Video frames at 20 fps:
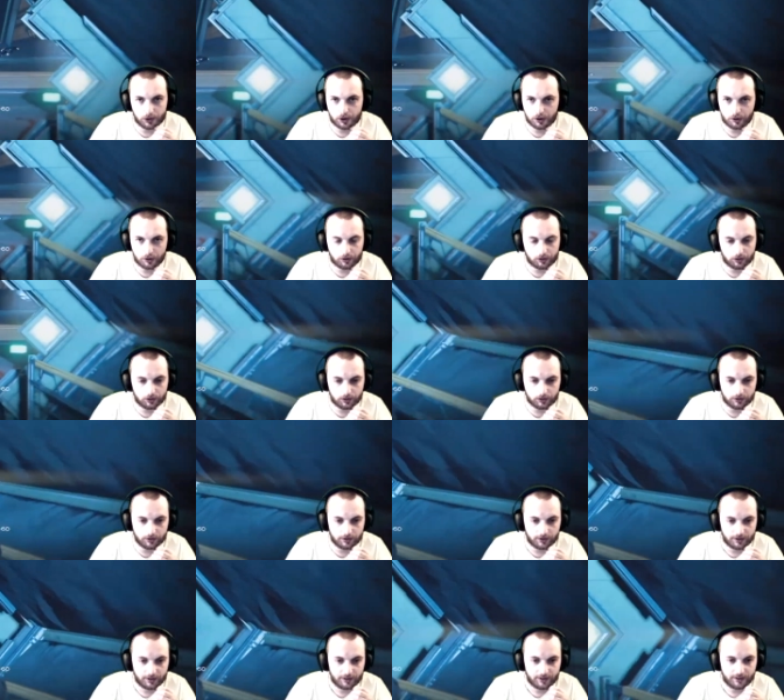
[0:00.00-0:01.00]
te one shot quoi.
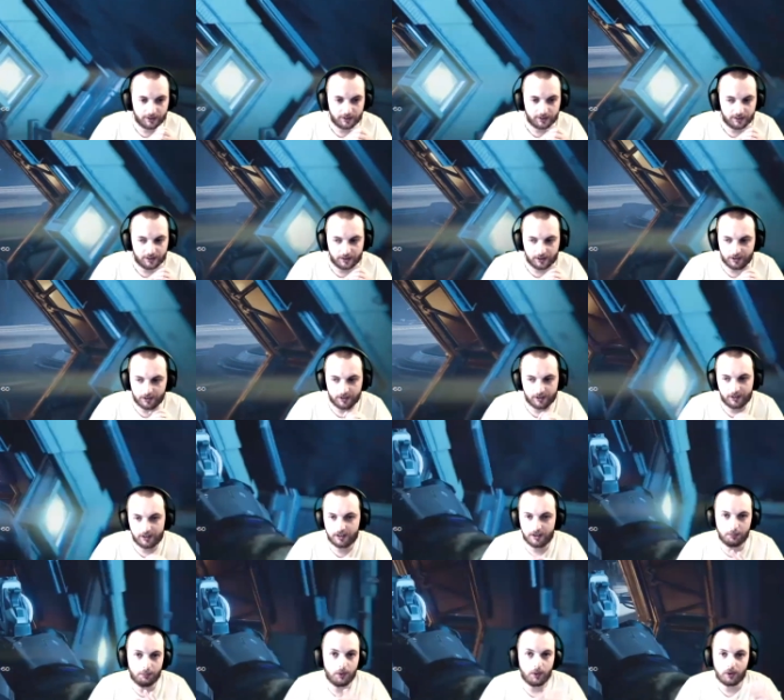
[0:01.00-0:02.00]

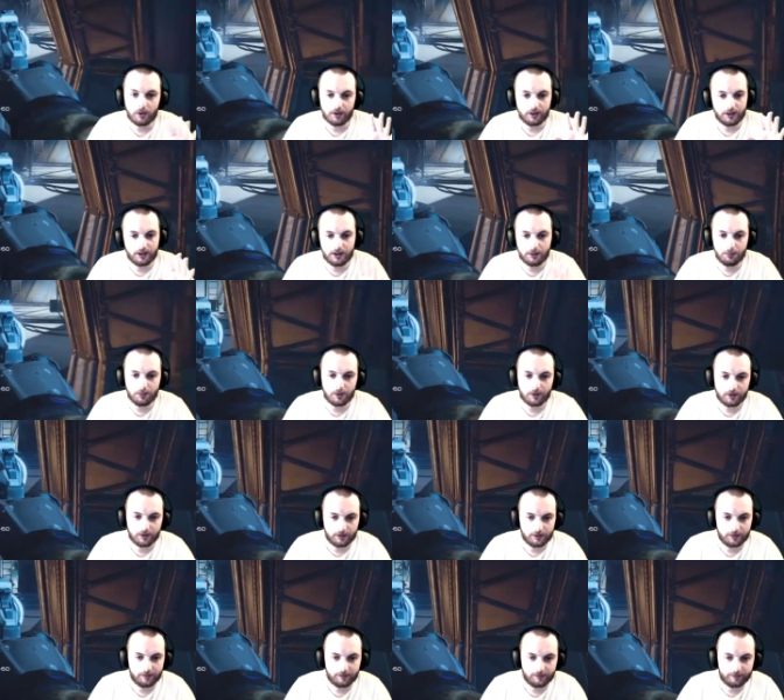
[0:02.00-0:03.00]
C'est mort, c'est mort.
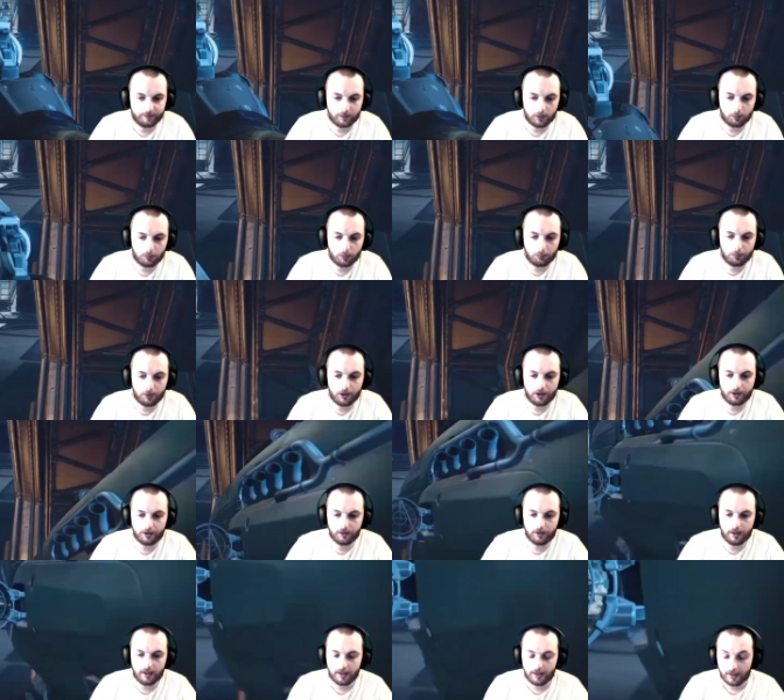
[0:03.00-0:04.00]
T'en prends plein
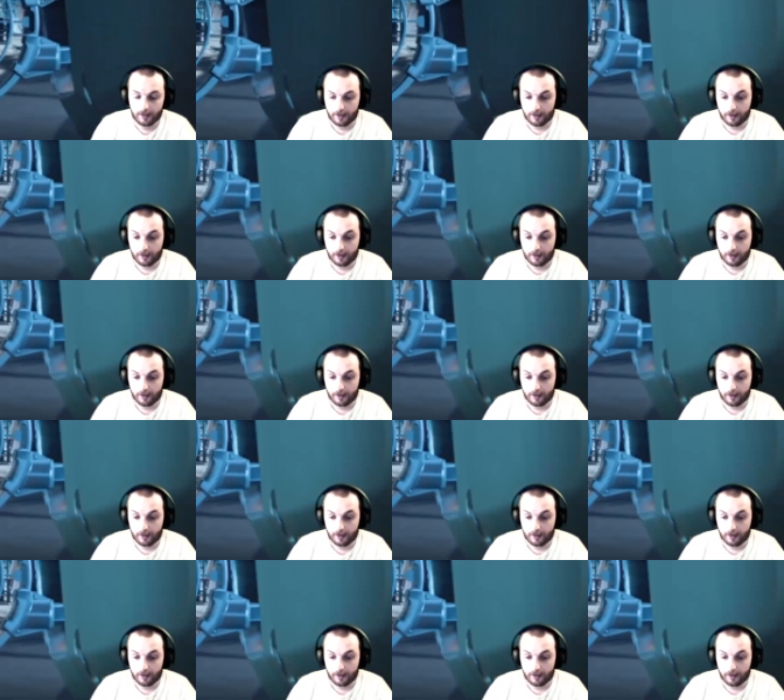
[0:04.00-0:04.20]
la gueule.